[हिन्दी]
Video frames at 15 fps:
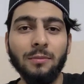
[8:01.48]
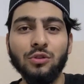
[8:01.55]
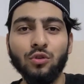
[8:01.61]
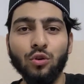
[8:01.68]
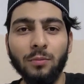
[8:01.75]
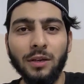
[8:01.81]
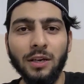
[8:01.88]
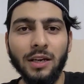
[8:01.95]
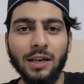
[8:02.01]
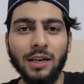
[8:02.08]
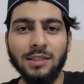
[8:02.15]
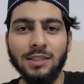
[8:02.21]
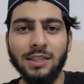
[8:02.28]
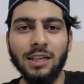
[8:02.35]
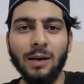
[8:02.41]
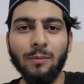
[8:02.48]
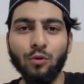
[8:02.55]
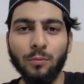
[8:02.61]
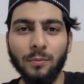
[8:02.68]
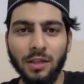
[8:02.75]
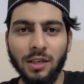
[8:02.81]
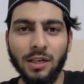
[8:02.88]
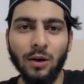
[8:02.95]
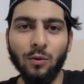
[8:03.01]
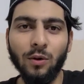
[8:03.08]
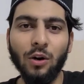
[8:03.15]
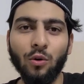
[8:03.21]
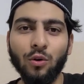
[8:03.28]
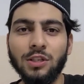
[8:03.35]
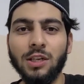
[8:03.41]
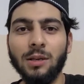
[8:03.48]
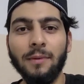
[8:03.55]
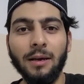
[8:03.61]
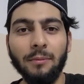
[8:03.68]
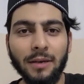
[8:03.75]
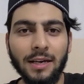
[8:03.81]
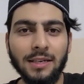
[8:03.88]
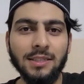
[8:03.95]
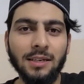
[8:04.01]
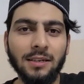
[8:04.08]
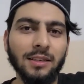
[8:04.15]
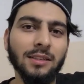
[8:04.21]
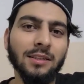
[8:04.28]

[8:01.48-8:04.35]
में जो भी रहेगा सीन आपको मैं दिखाऊंगा हॉस्टल में हम कैसे